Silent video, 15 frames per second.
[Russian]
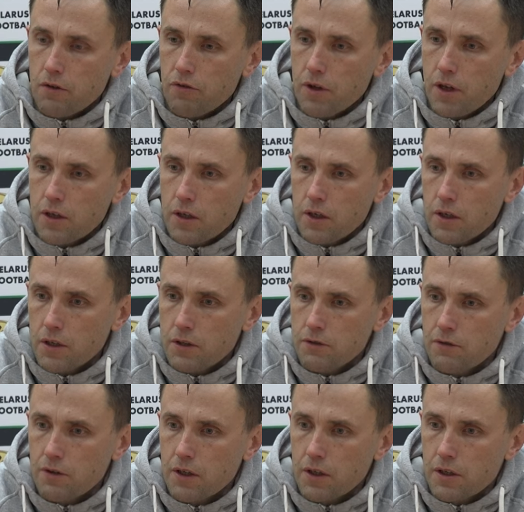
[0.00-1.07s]
до фланга, с
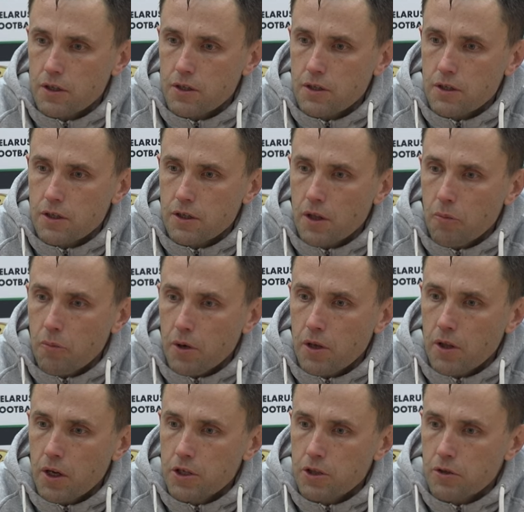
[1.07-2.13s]
фланга шла
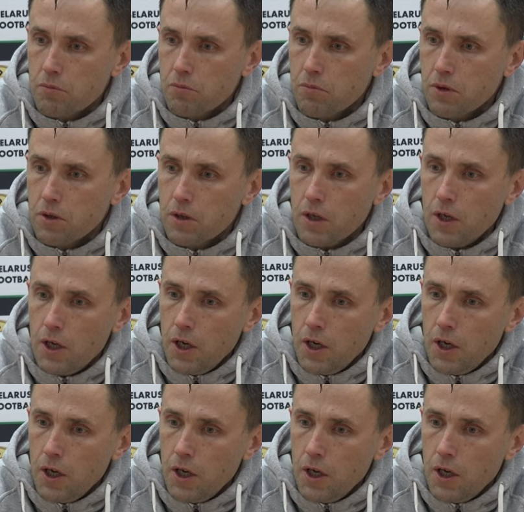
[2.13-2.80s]
передача, был